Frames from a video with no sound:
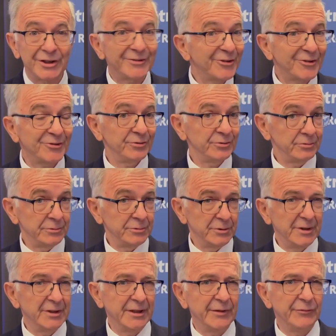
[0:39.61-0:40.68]
Ce sont
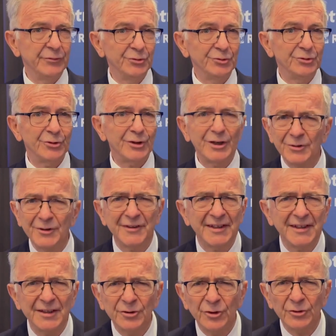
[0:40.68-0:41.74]
des vœux de
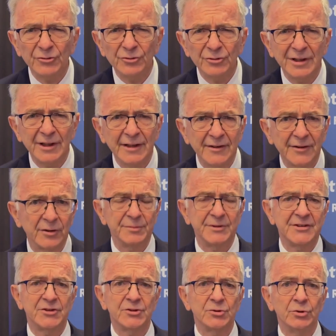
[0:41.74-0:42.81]
réussite dans toutes les
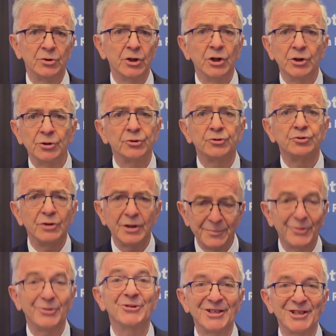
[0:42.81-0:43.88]
ambitions, dans tous les
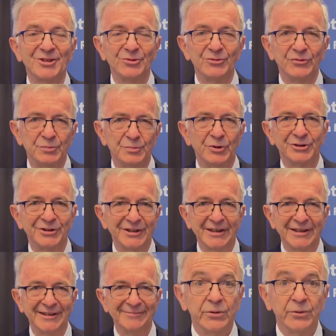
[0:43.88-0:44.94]
projets que vous portez.
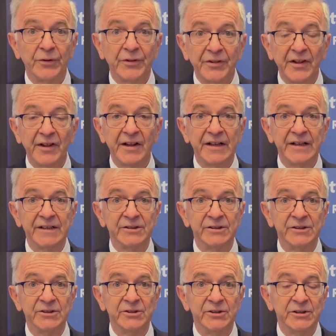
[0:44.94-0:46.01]
On sait
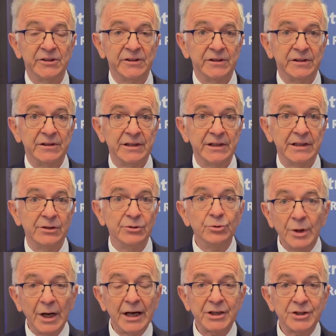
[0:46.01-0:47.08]
euh, les
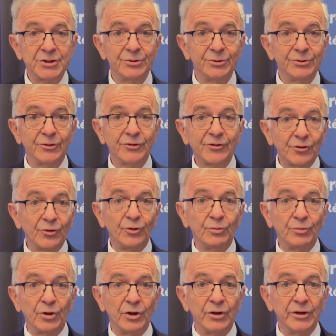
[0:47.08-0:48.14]
nuages euh,
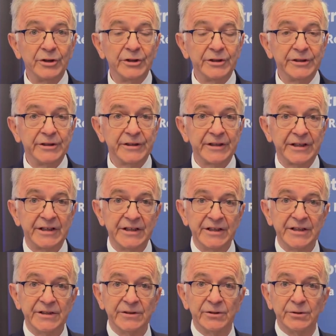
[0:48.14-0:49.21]
sombres
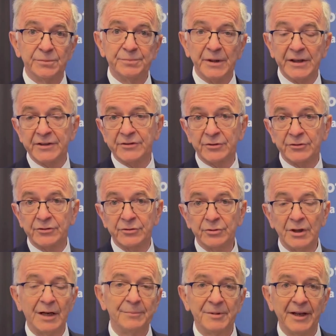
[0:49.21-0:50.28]
qui euh, pèsent sur
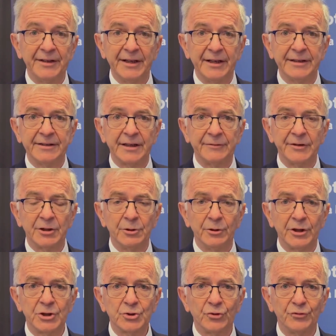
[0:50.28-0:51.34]
la planète avec le
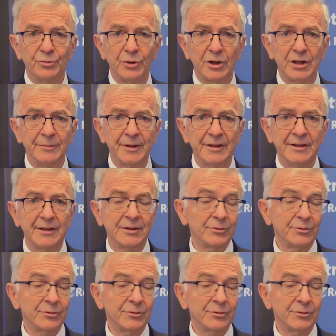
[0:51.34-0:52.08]
réchauffement climatique.